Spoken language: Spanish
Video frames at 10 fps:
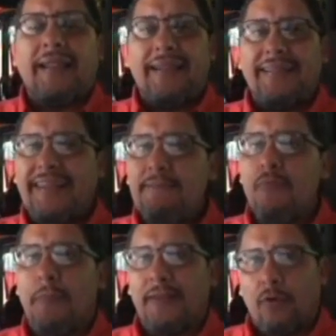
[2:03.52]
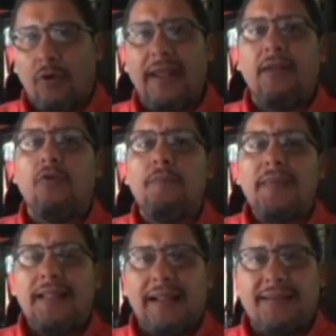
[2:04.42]
el rentismo petrolero,
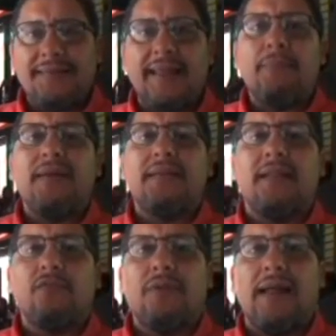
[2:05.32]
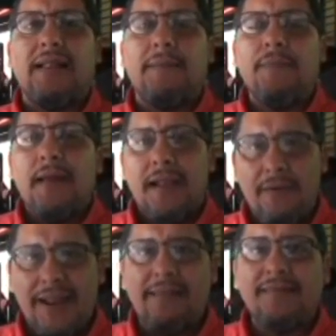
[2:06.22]
las reservas internacionales,
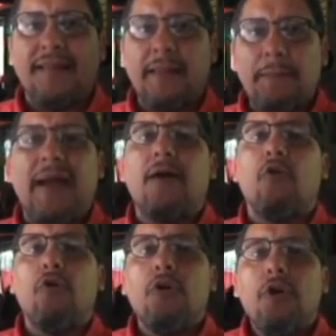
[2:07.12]
la balanza de pago,